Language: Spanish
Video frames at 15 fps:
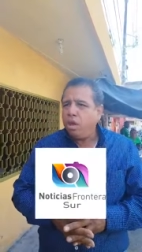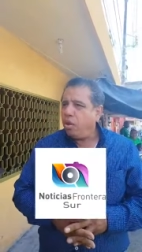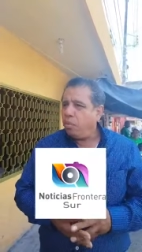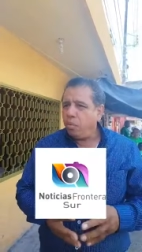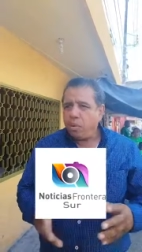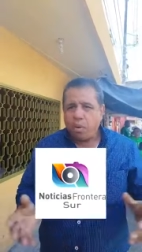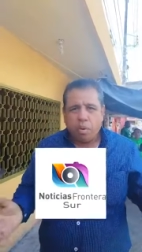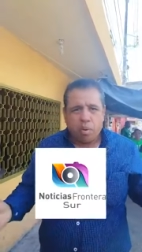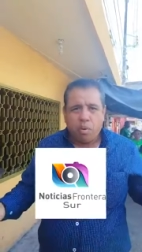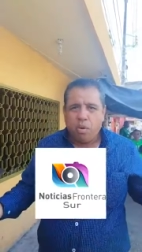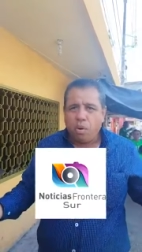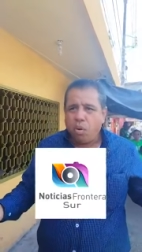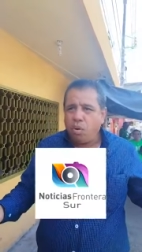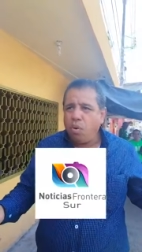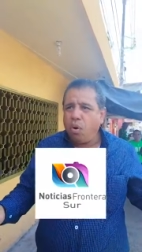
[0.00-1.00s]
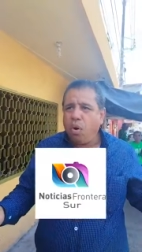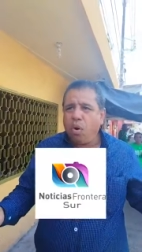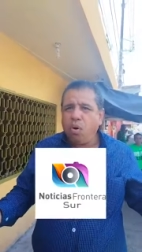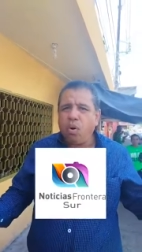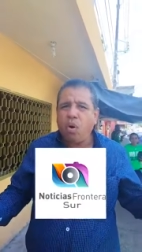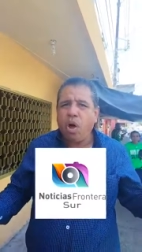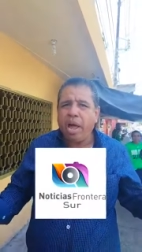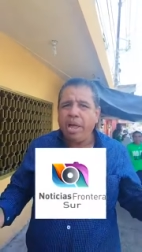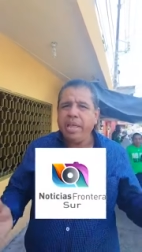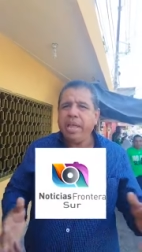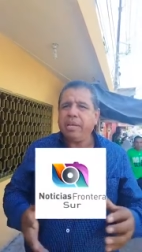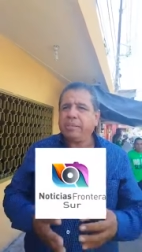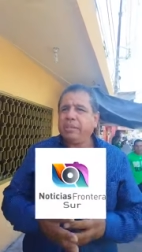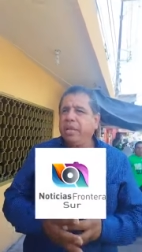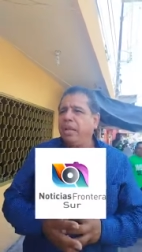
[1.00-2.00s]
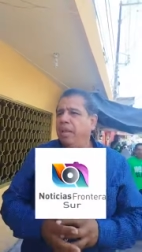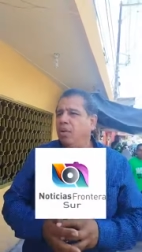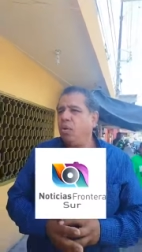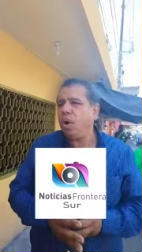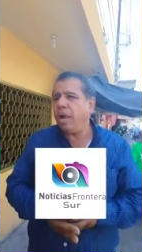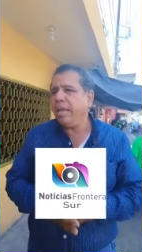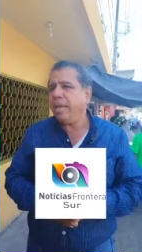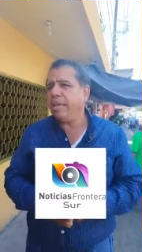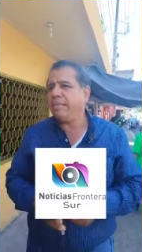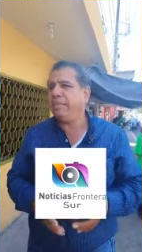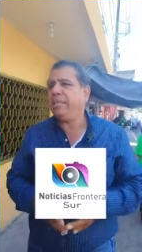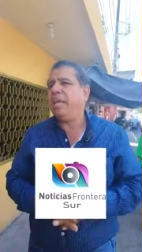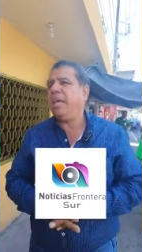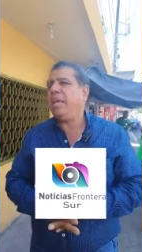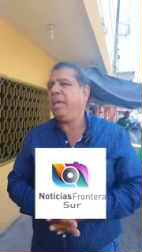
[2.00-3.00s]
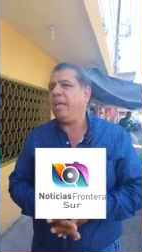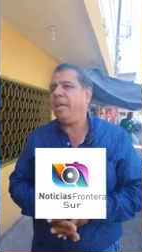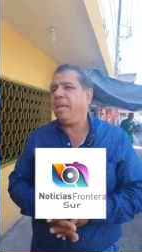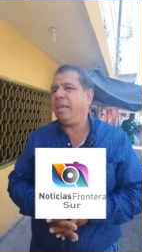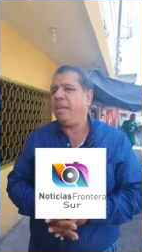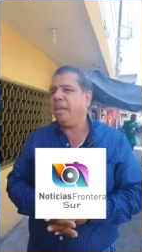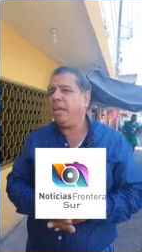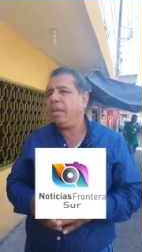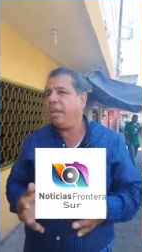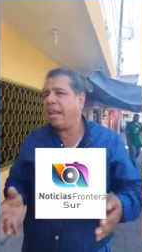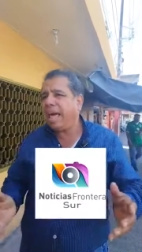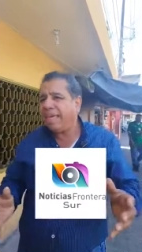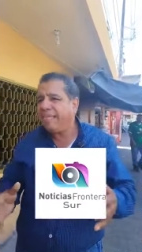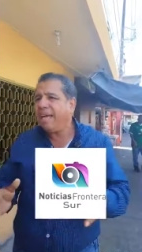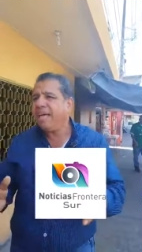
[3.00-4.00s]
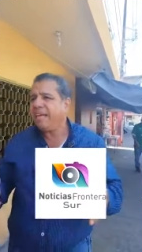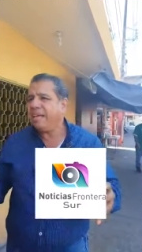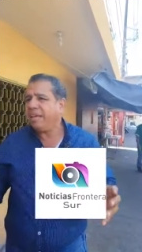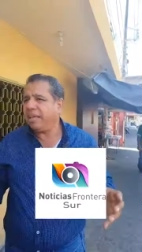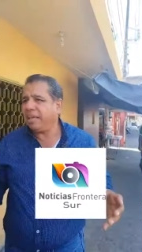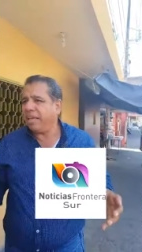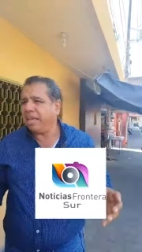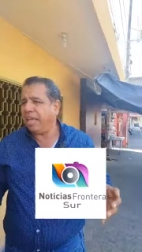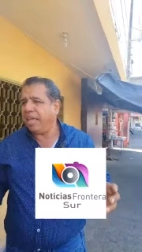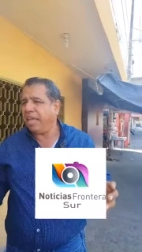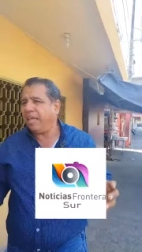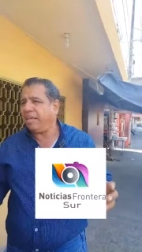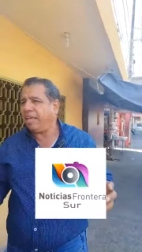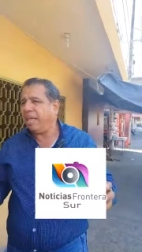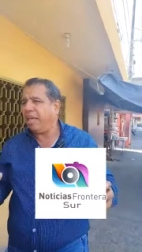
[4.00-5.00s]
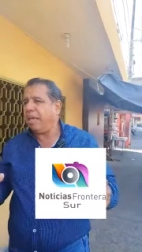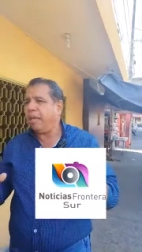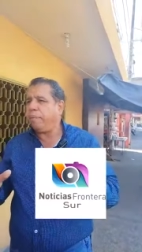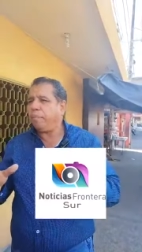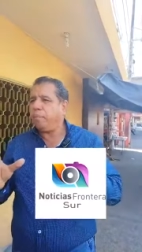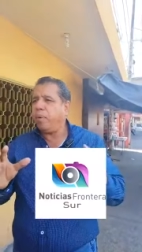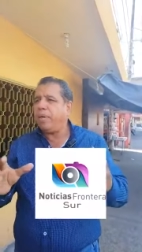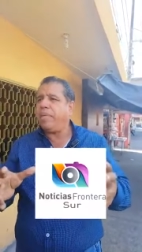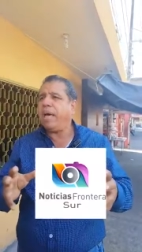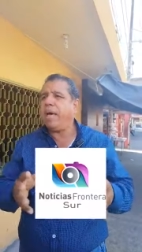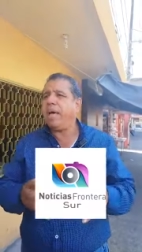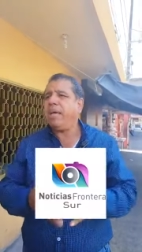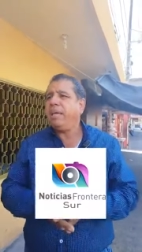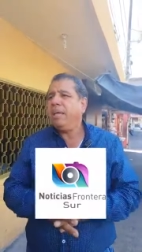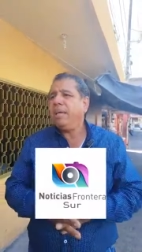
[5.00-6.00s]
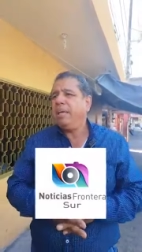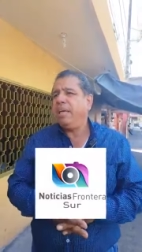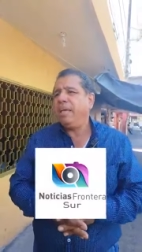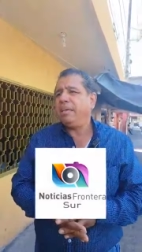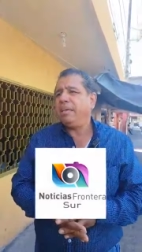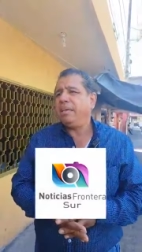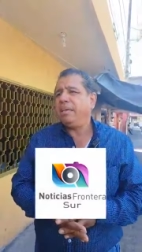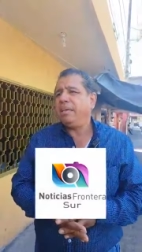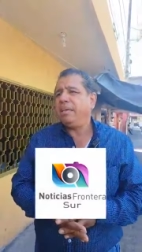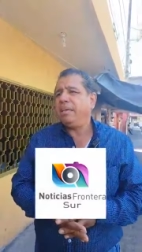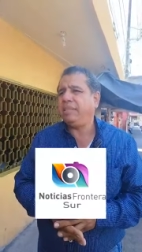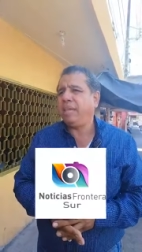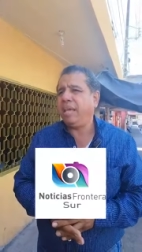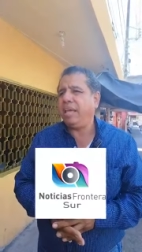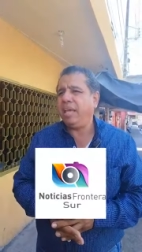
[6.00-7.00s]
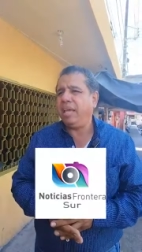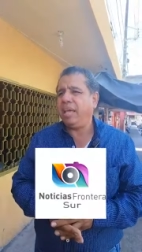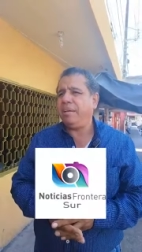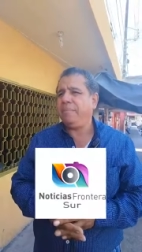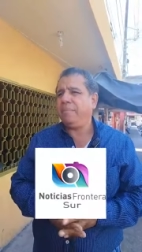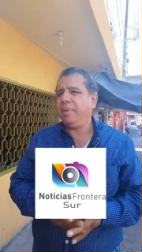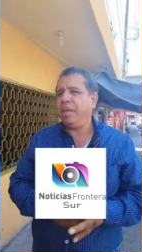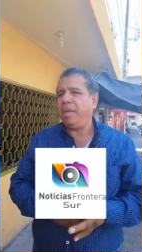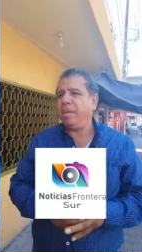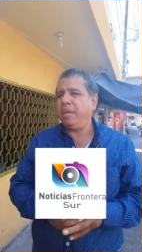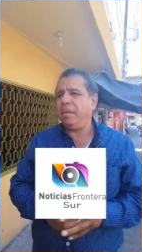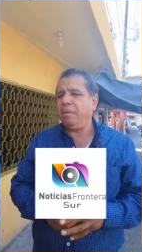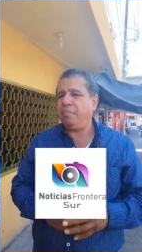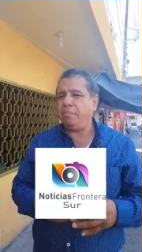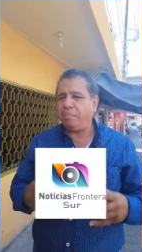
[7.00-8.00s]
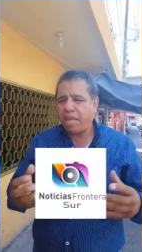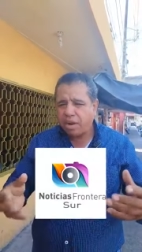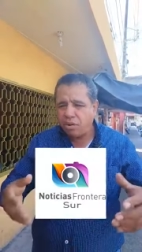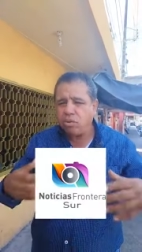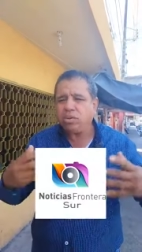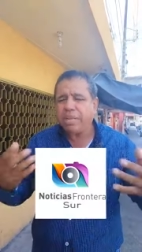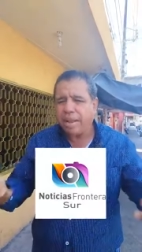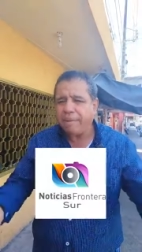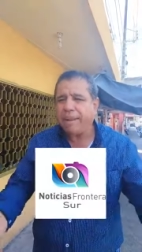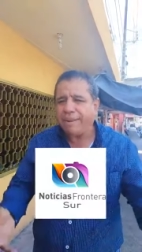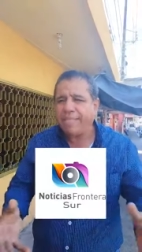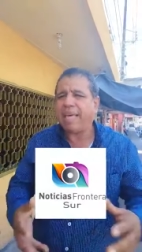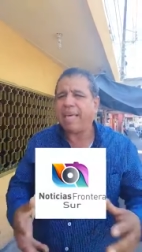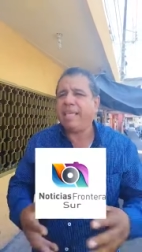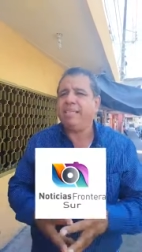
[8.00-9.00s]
jurídicamente? No, no hay, este, no hay este, ni, nada que, que pueda este, eh, darnos la verdad